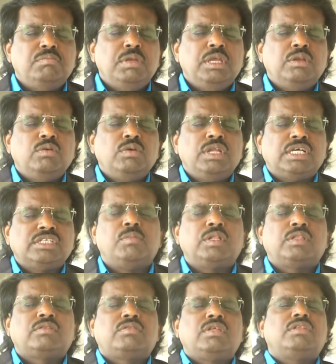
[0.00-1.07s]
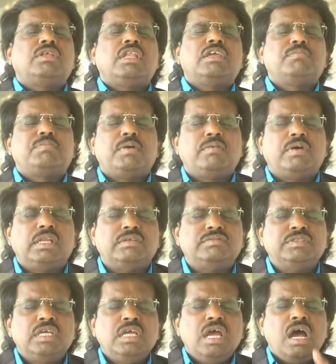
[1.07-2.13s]
మీ నుండి మొత్తం తొలగిపోవాలి
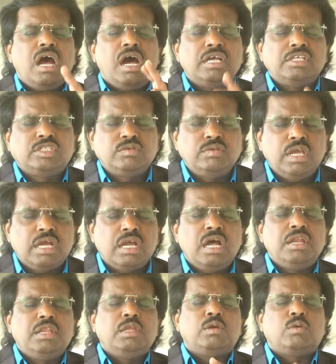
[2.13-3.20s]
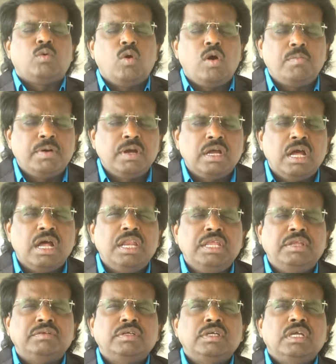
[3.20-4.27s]
అసూయ కానీ కోపం
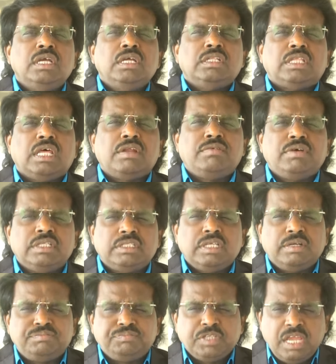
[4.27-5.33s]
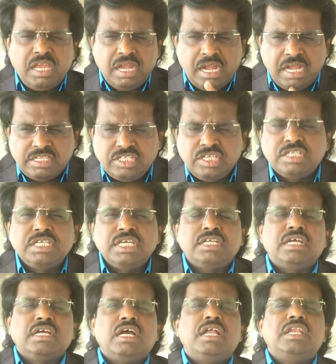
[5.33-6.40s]
కానీ తర్వాత హత్య
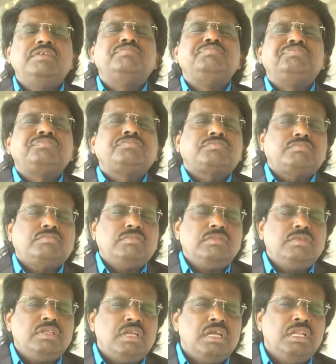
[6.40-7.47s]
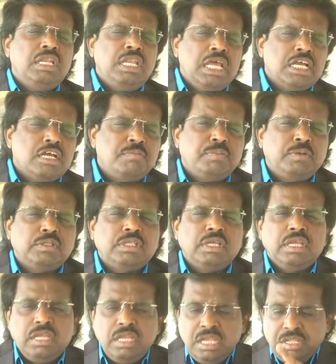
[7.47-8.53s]
చేయటం కానీ
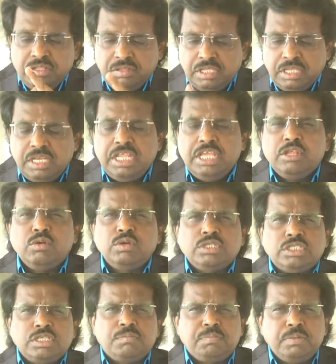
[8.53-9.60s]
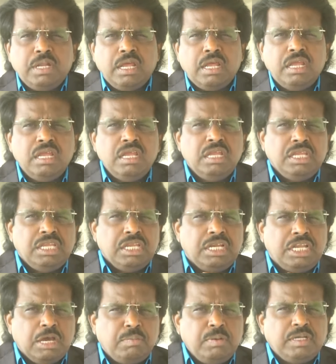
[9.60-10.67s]
లేకపోతే ఈ ఈరోజు చెప్పిన ఈ
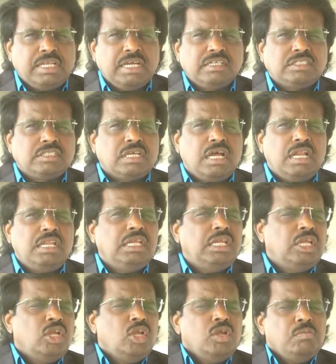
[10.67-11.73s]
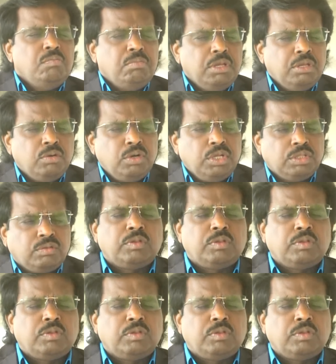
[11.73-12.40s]
డబుల్ టంగ్స్ కానీ మీ నుండి